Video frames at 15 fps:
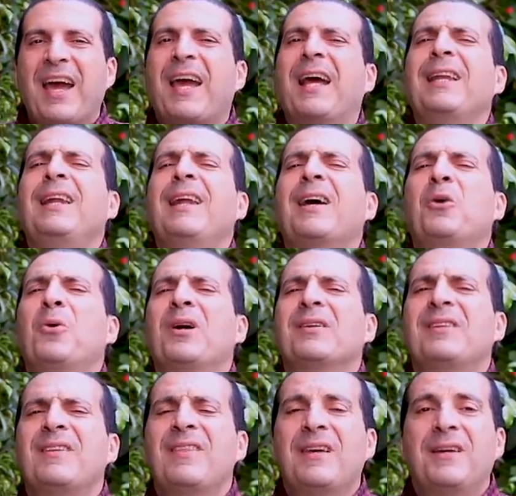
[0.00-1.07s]
خلي لك
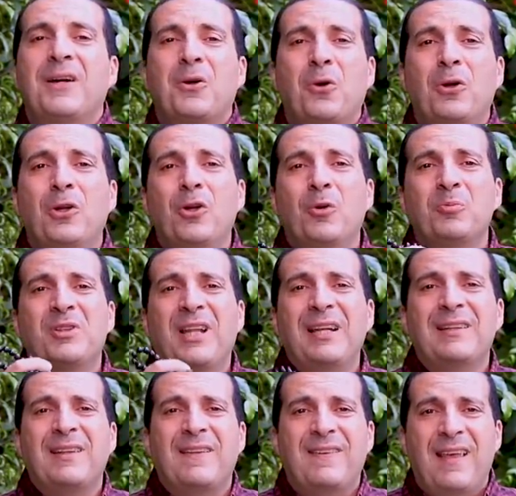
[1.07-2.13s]
ورد ذكر كل يوم
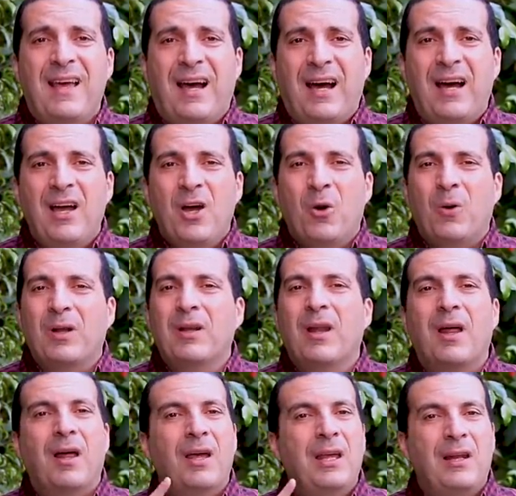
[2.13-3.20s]
تلت ساعة
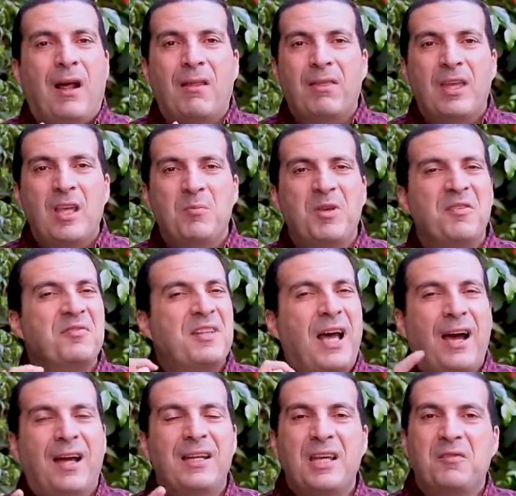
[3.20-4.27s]
والله العظيم
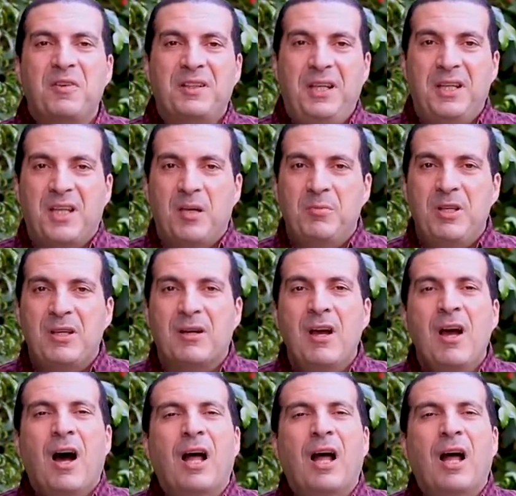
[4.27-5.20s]
يفتح عليك فتح كبير